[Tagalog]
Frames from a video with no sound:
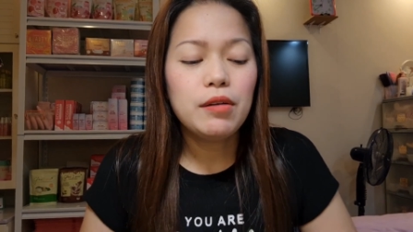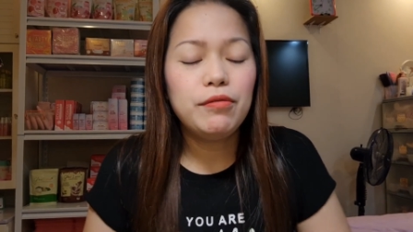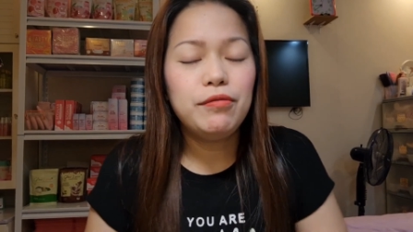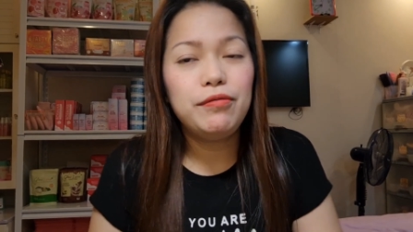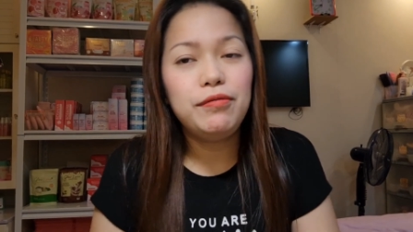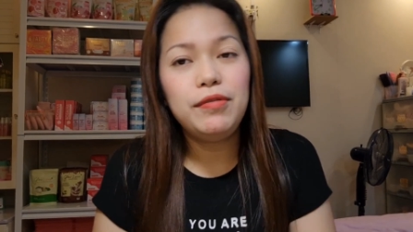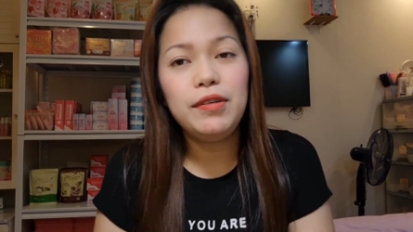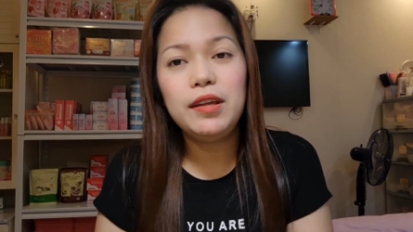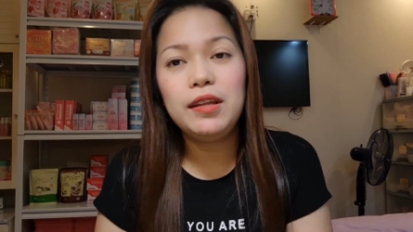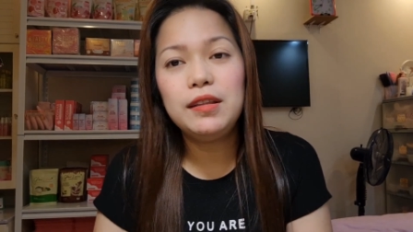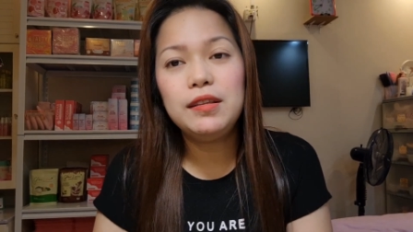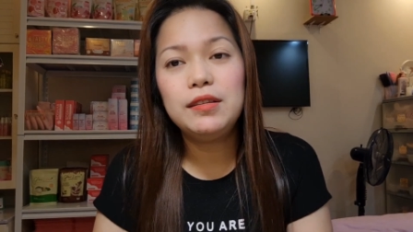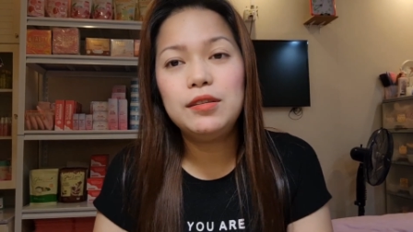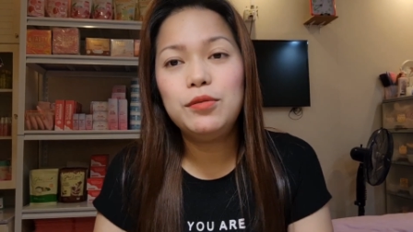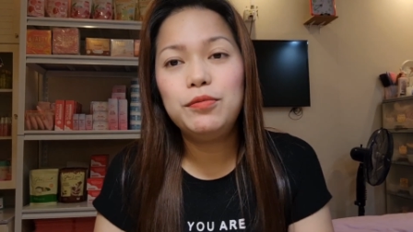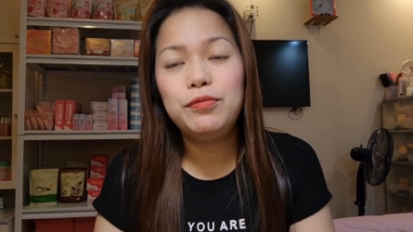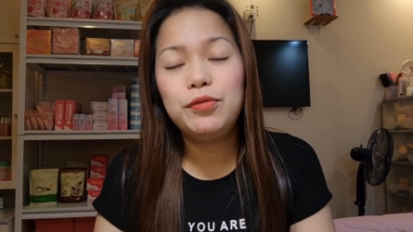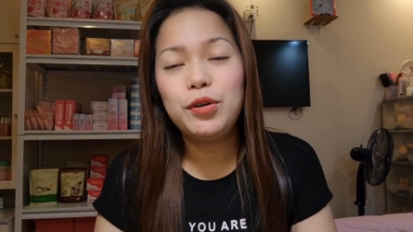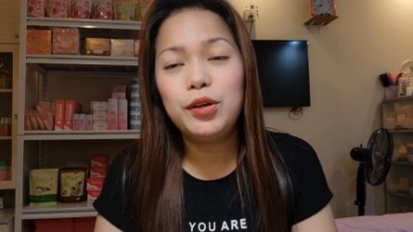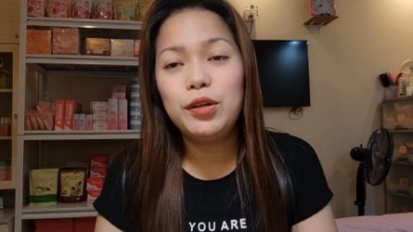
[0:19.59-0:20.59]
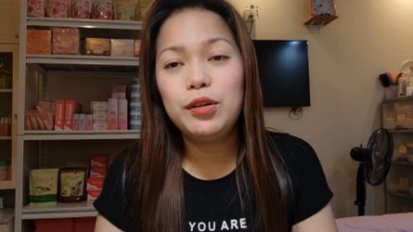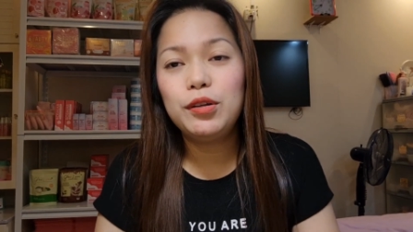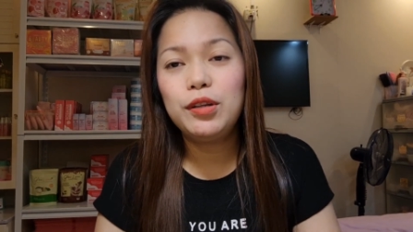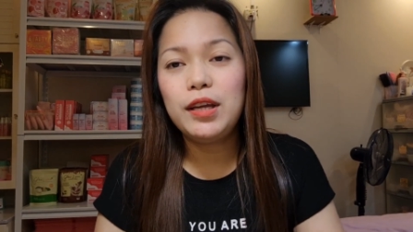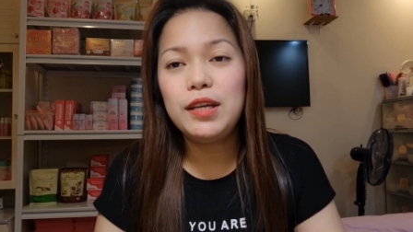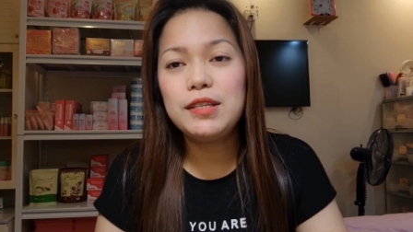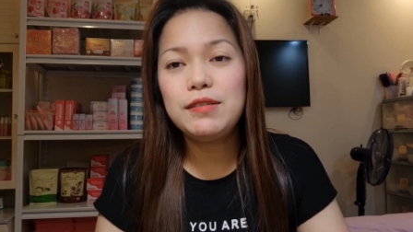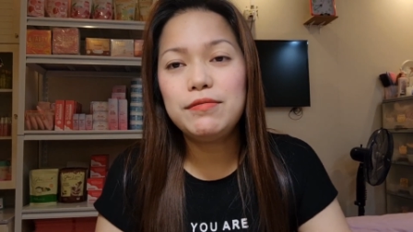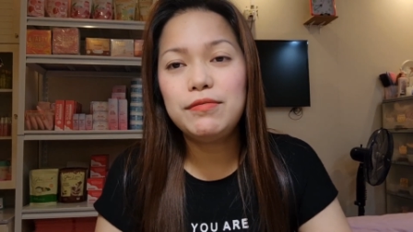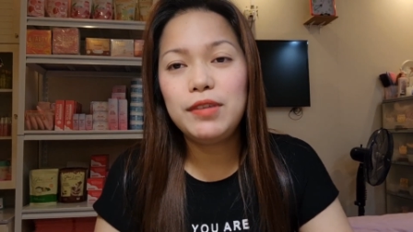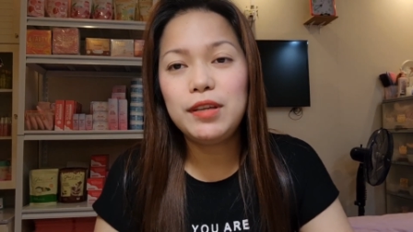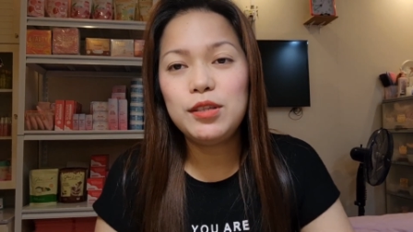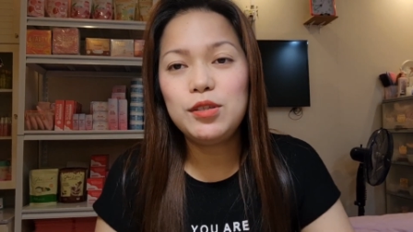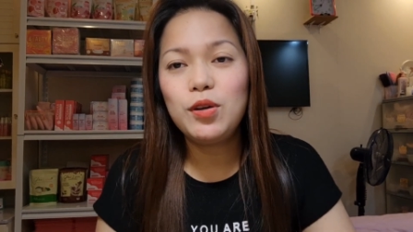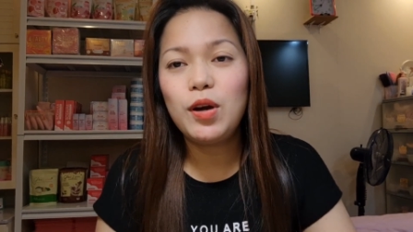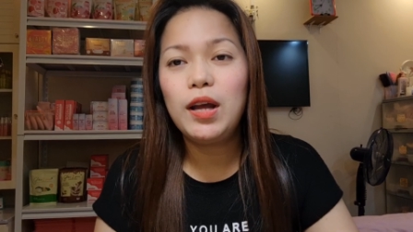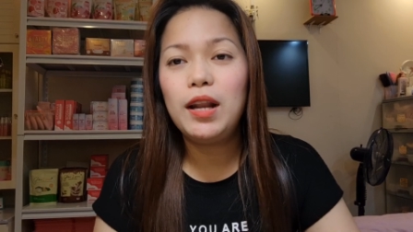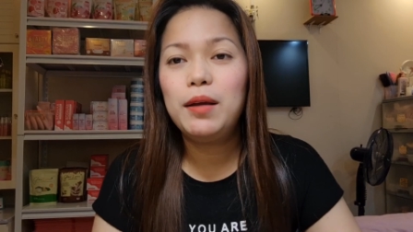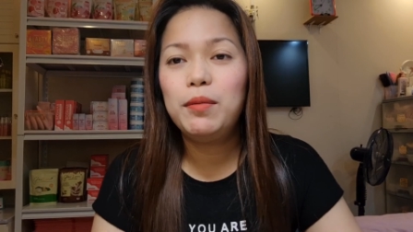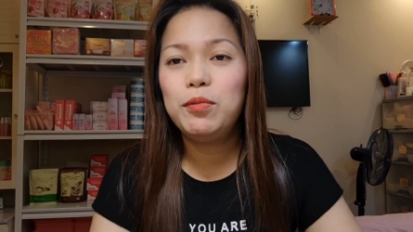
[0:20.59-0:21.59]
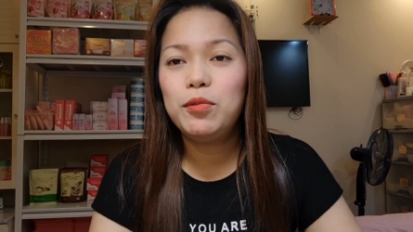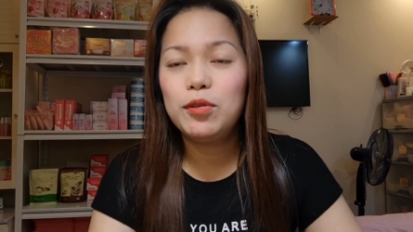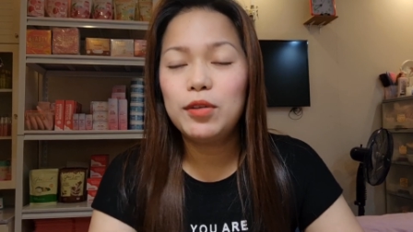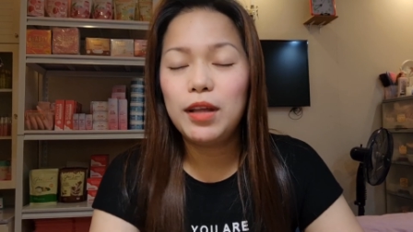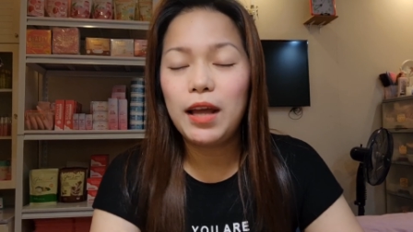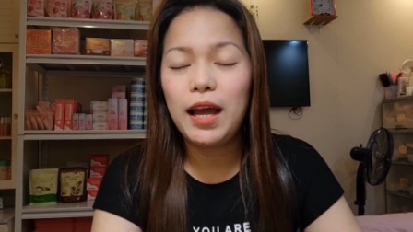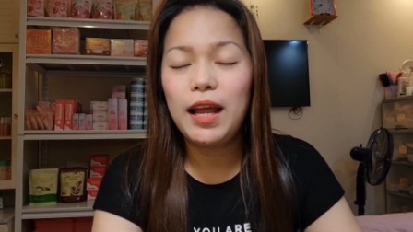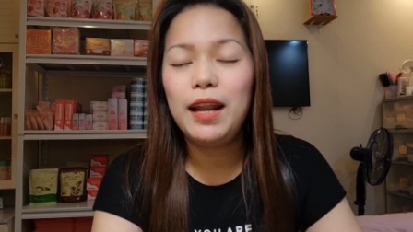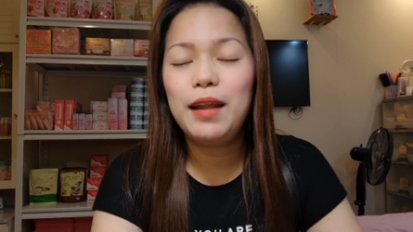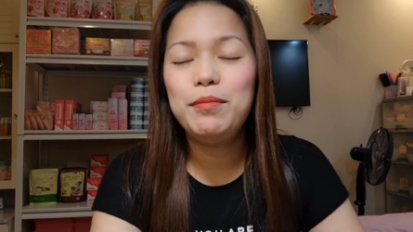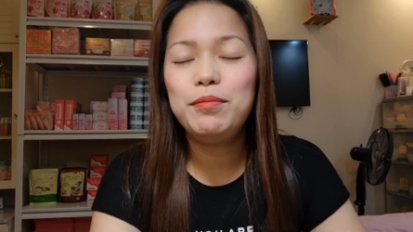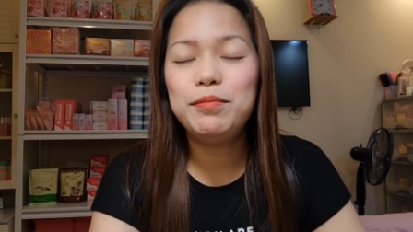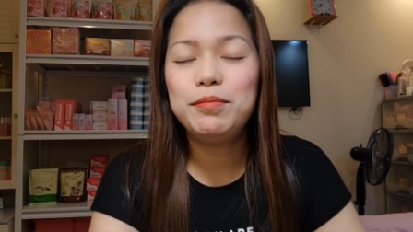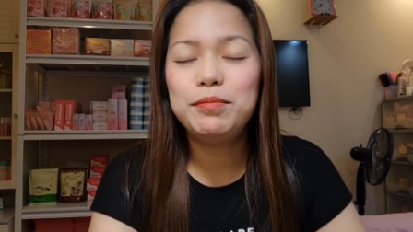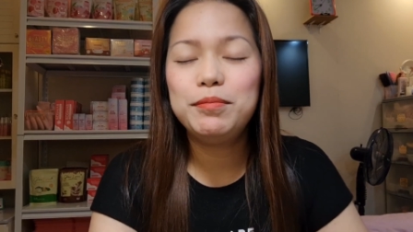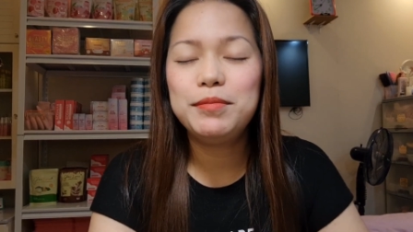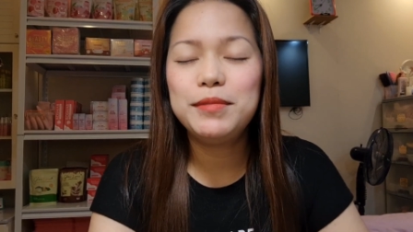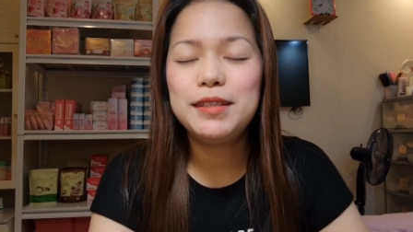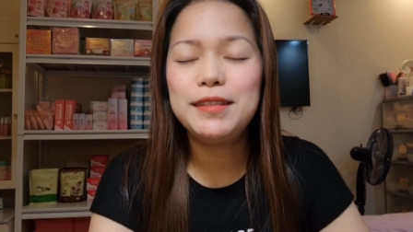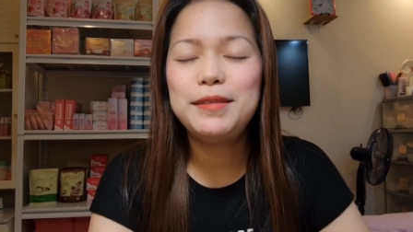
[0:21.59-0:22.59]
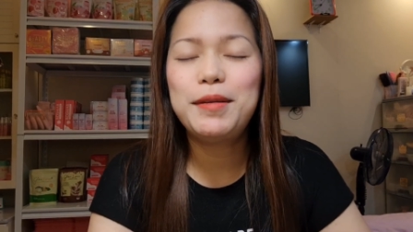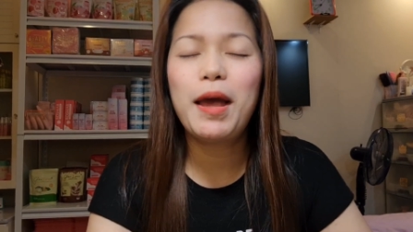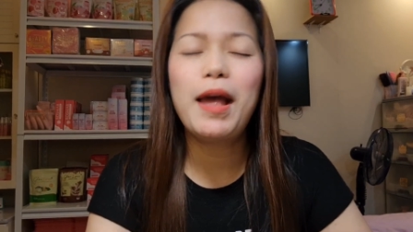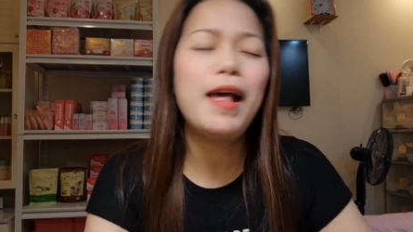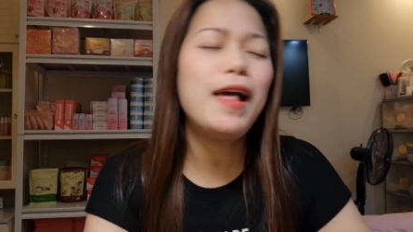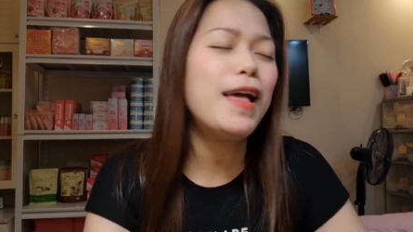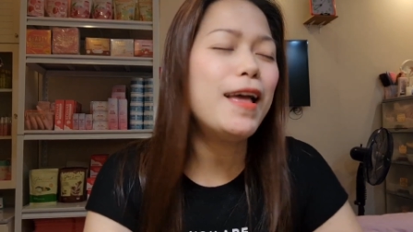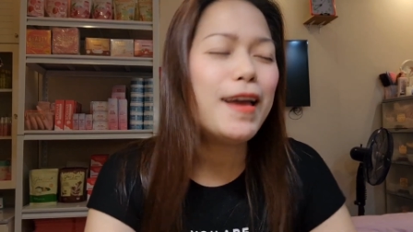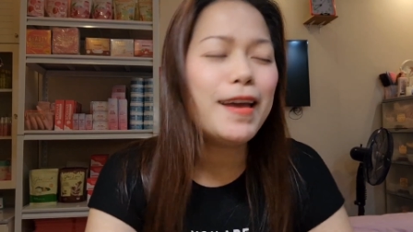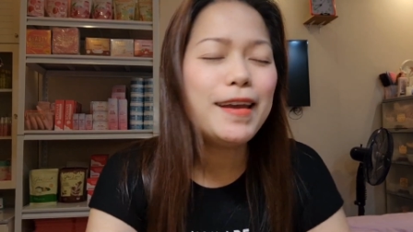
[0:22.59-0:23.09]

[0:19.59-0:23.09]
vid for today's video alam ko alam ha,